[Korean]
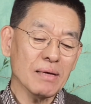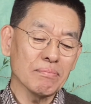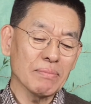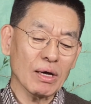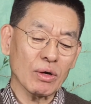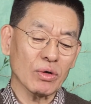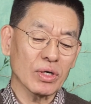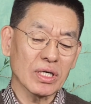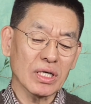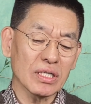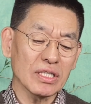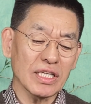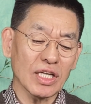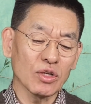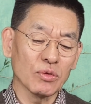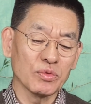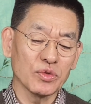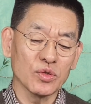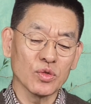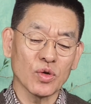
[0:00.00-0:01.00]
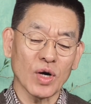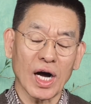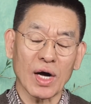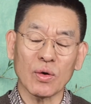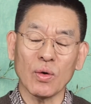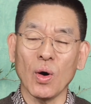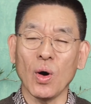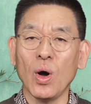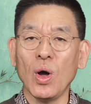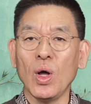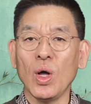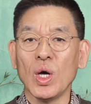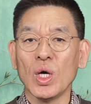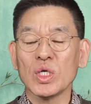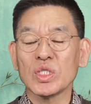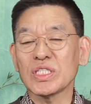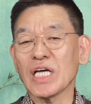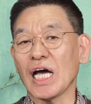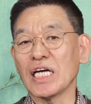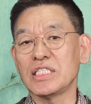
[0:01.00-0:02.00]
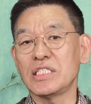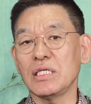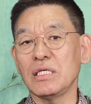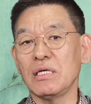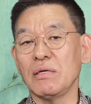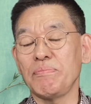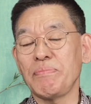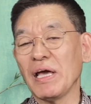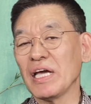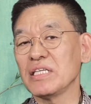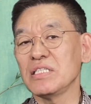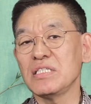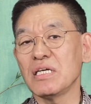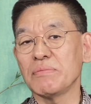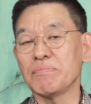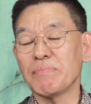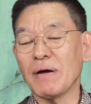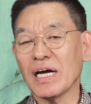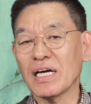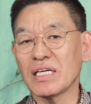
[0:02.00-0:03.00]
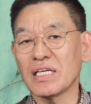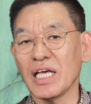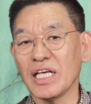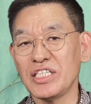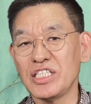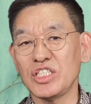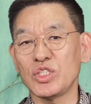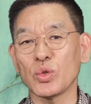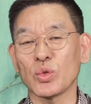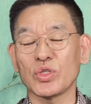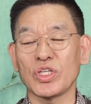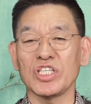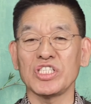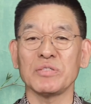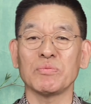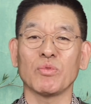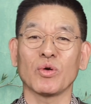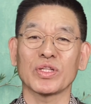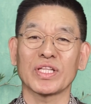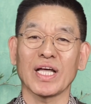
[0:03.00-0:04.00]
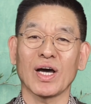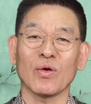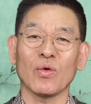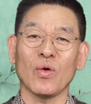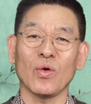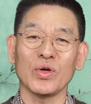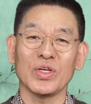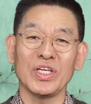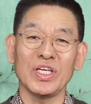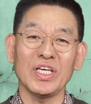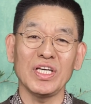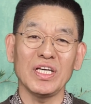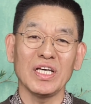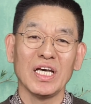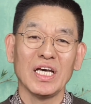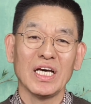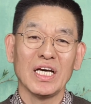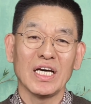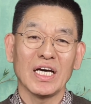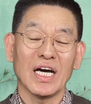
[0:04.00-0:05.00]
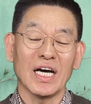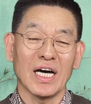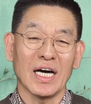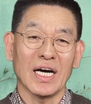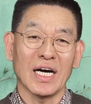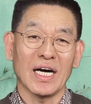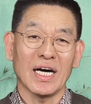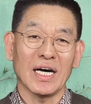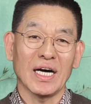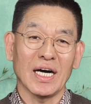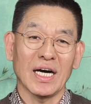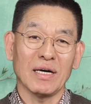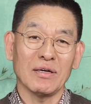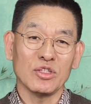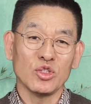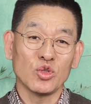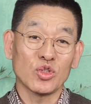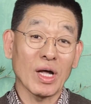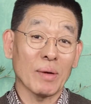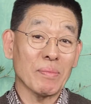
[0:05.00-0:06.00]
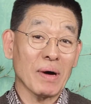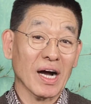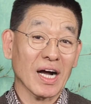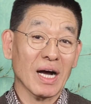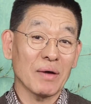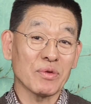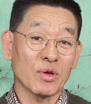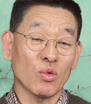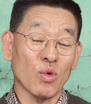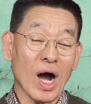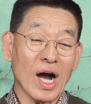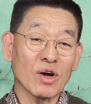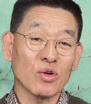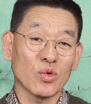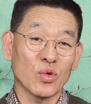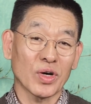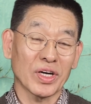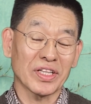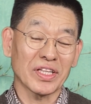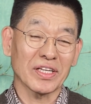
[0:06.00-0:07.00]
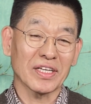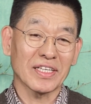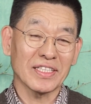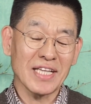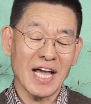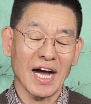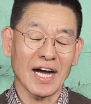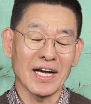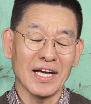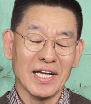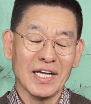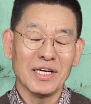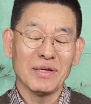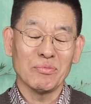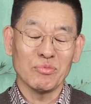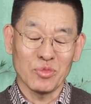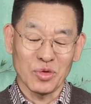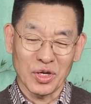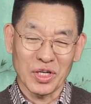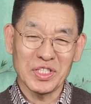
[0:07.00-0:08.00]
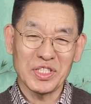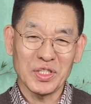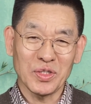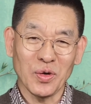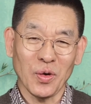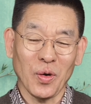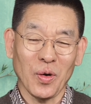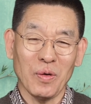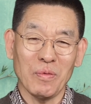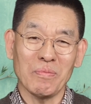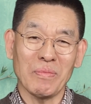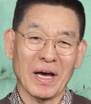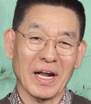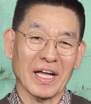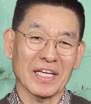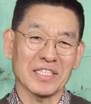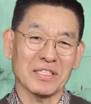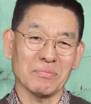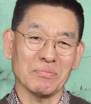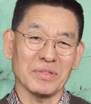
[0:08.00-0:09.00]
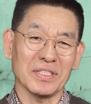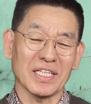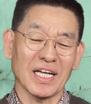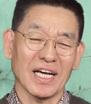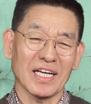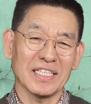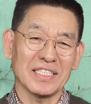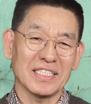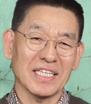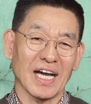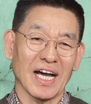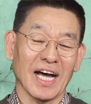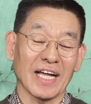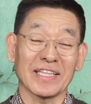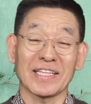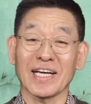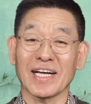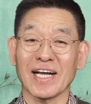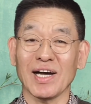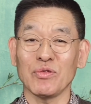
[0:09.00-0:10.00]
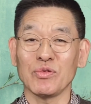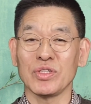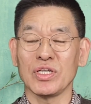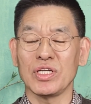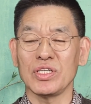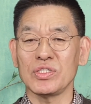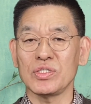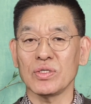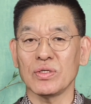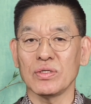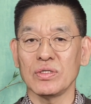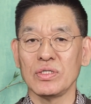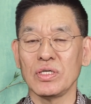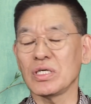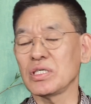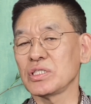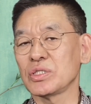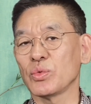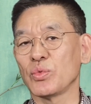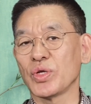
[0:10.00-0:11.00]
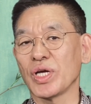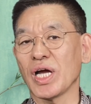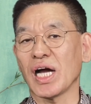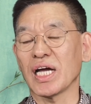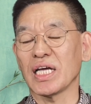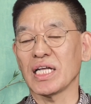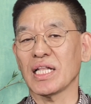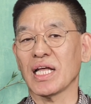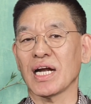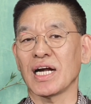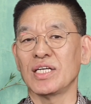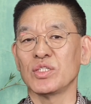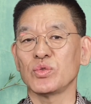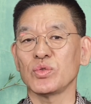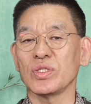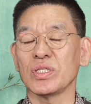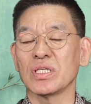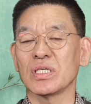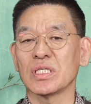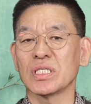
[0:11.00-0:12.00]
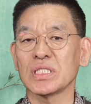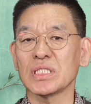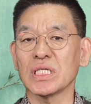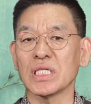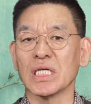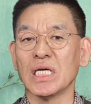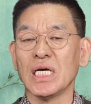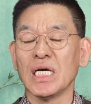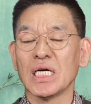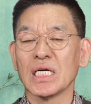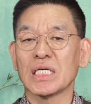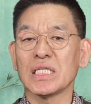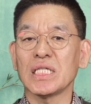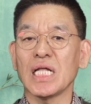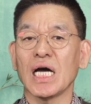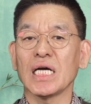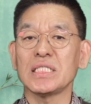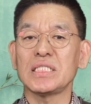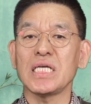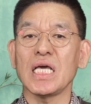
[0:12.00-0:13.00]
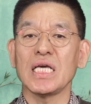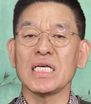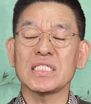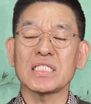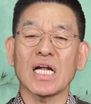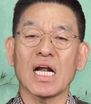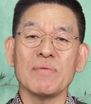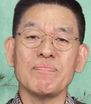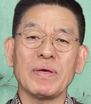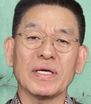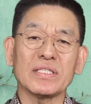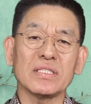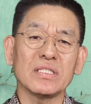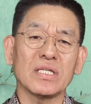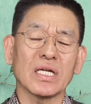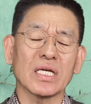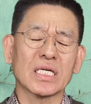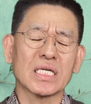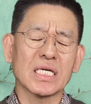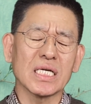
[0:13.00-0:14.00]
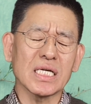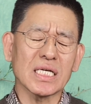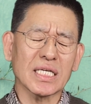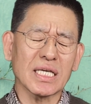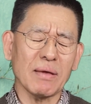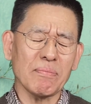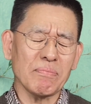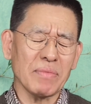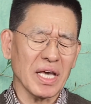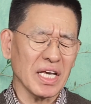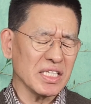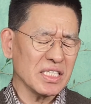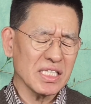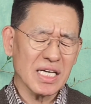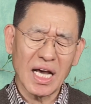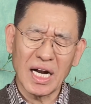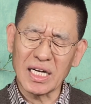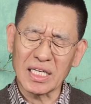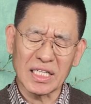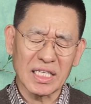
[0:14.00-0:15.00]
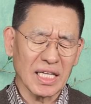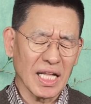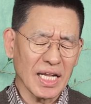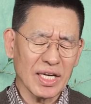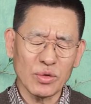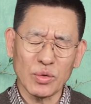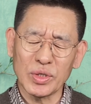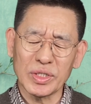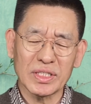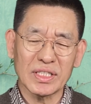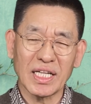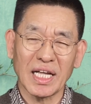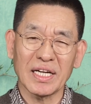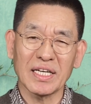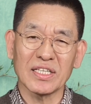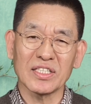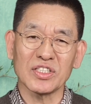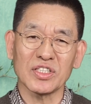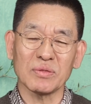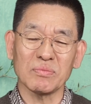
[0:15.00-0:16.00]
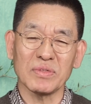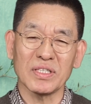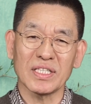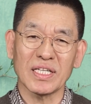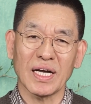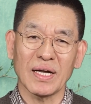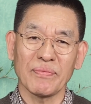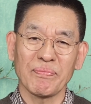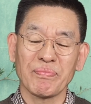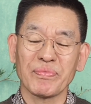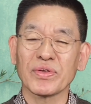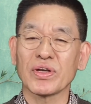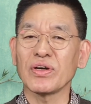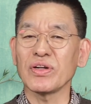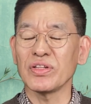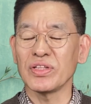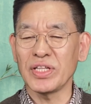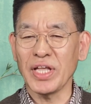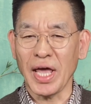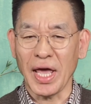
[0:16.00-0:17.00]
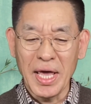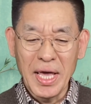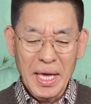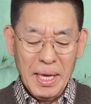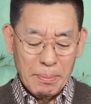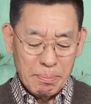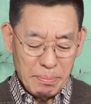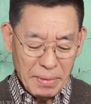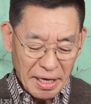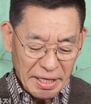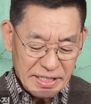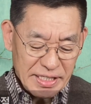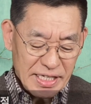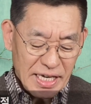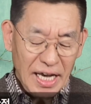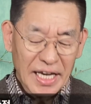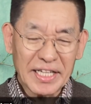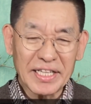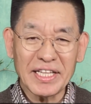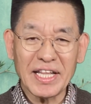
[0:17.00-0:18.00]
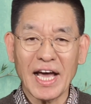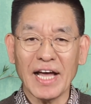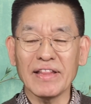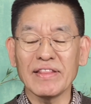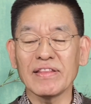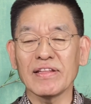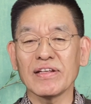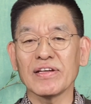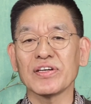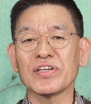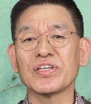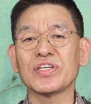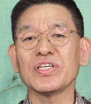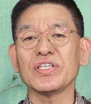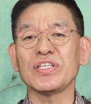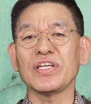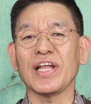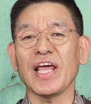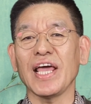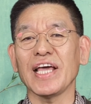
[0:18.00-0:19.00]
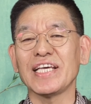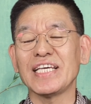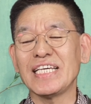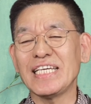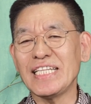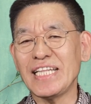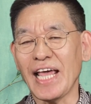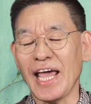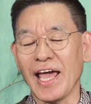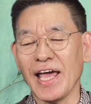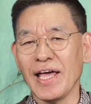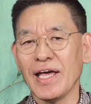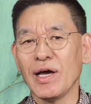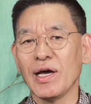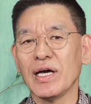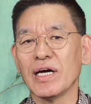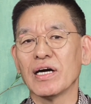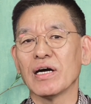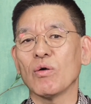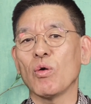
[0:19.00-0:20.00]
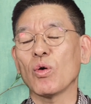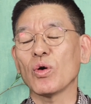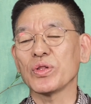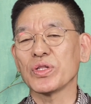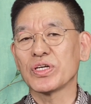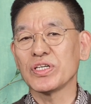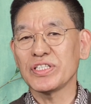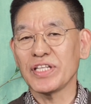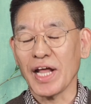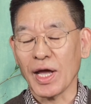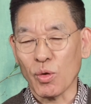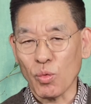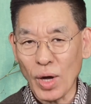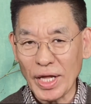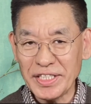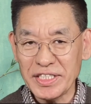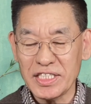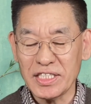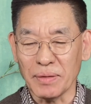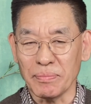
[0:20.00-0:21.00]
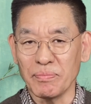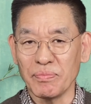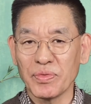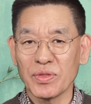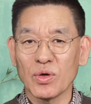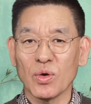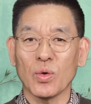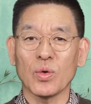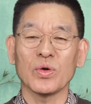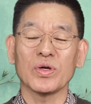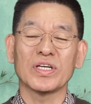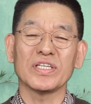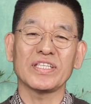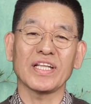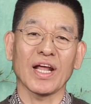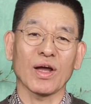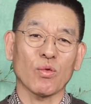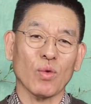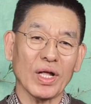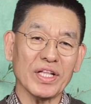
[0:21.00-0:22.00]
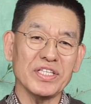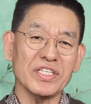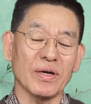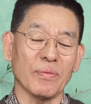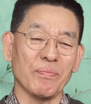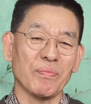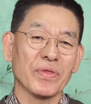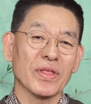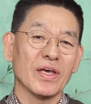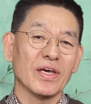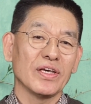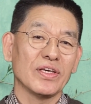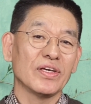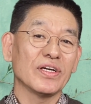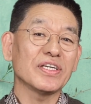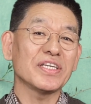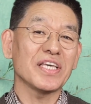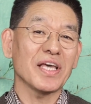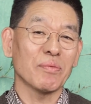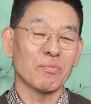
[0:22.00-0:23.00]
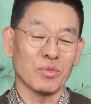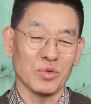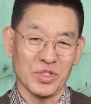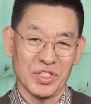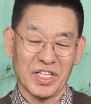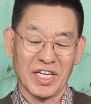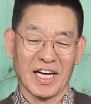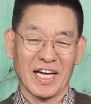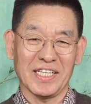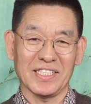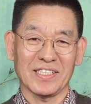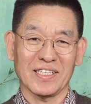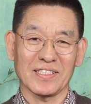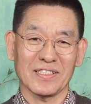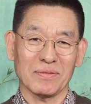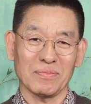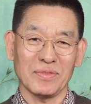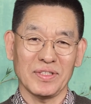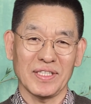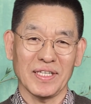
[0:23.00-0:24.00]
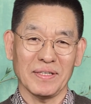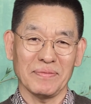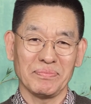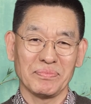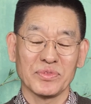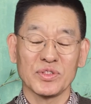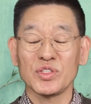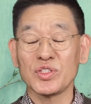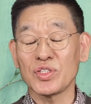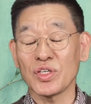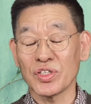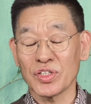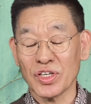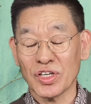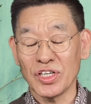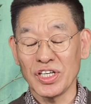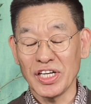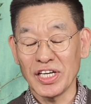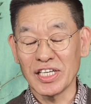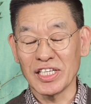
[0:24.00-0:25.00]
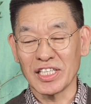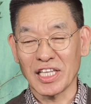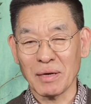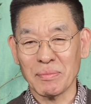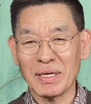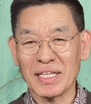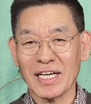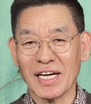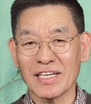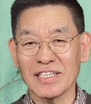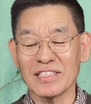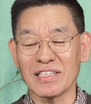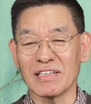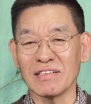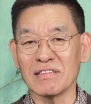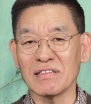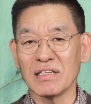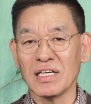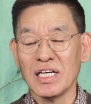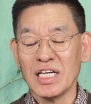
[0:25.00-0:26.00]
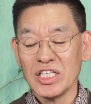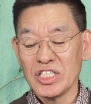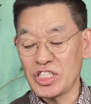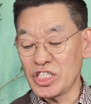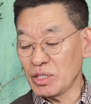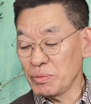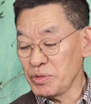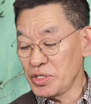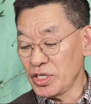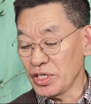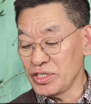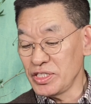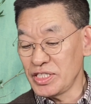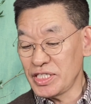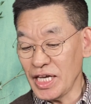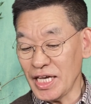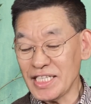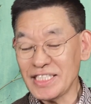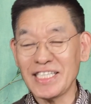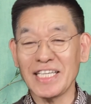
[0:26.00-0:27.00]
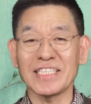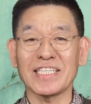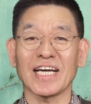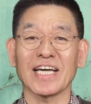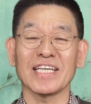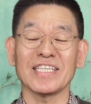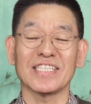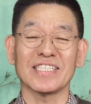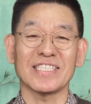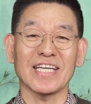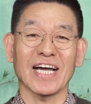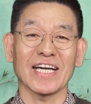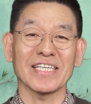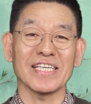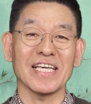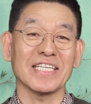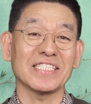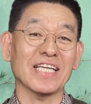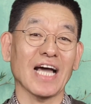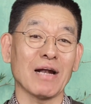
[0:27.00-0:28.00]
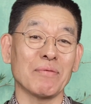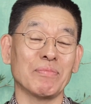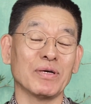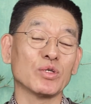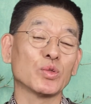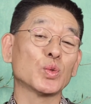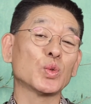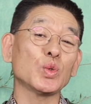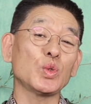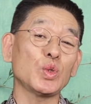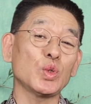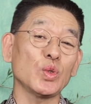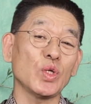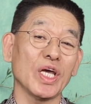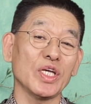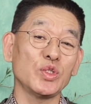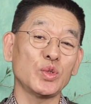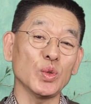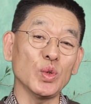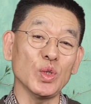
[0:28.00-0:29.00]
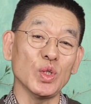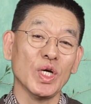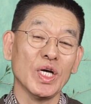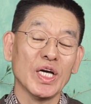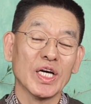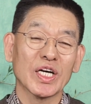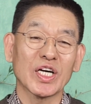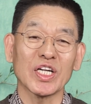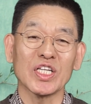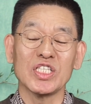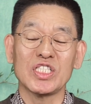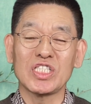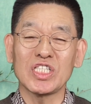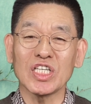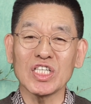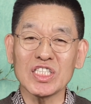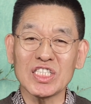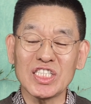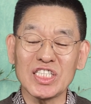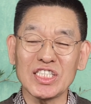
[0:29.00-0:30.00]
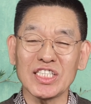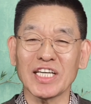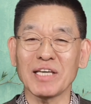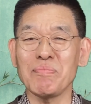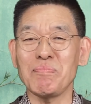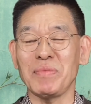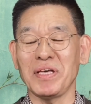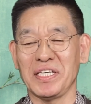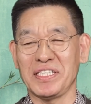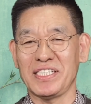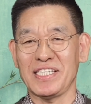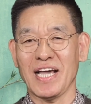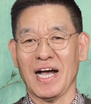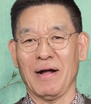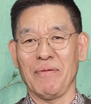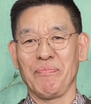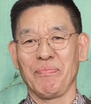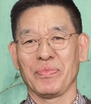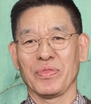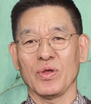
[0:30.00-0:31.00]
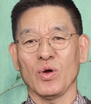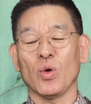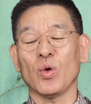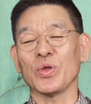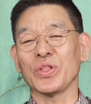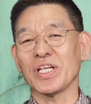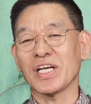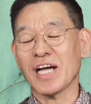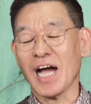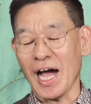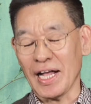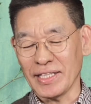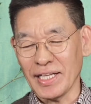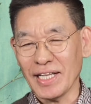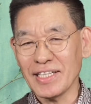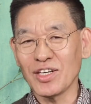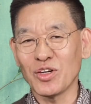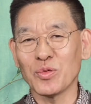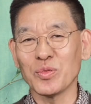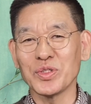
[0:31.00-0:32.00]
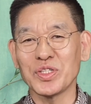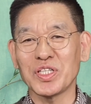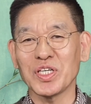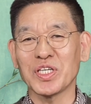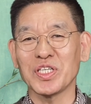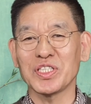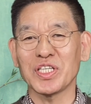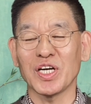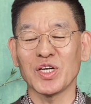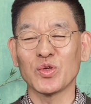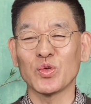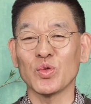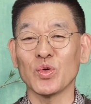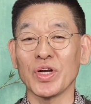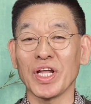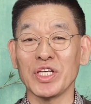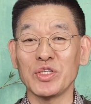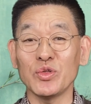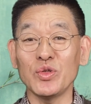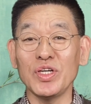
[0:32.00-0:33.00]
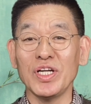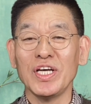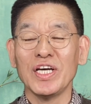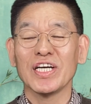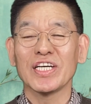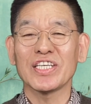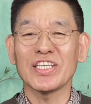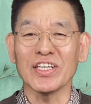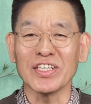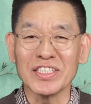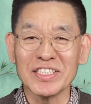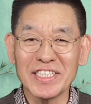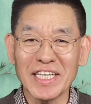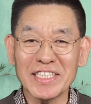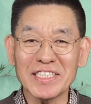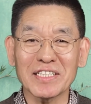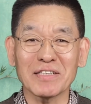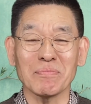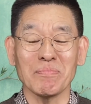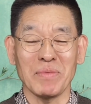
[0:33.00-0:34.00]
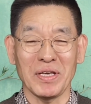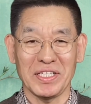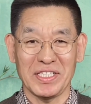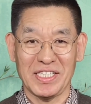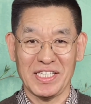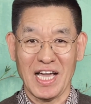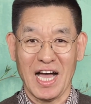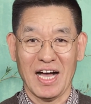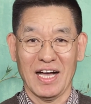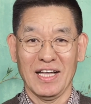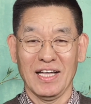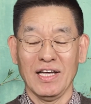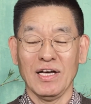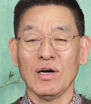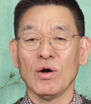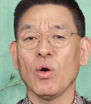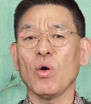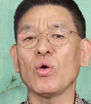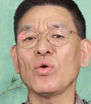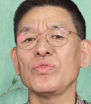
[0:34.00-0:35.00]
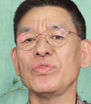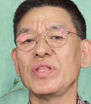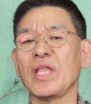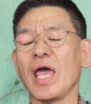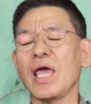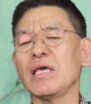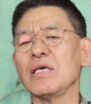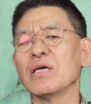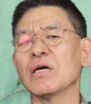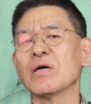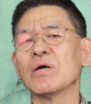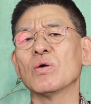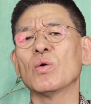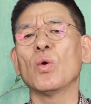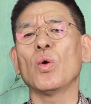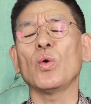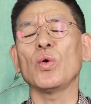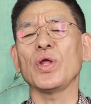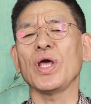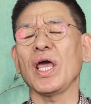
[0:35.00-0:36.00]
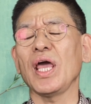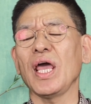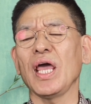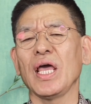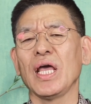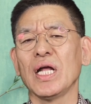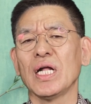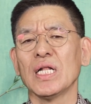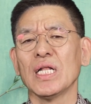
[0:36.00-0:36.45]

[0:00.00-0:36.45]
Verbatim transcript: 바로 그런데도 불구하고 사실 100년밖에 지속되지 못하고 이 어, 유다 마카비 왕국은 그냥 무너지고 말아집니다. 자, 안타까운 일이죠. 여기서 우리가 깨달아 알 수 있는 것은 그 당시에 이스라엘 백성들이 그렇게 메시아를 기다리고 있었다는 것입니다. 그런데 메시아에 대한 그들의 기대 혹은 그들의 관점 혹은 그들의 관념 여기에 문제가 있었습니다. 성경을 읽을 때마다 그들은 지금 현세의 세상에서 자기의 삶을 구출해 줄 그런 정치적인 메시아 혹은 가난으로부터 그들을 구원해 줄 경제적 메시아 혹은 내 영혼의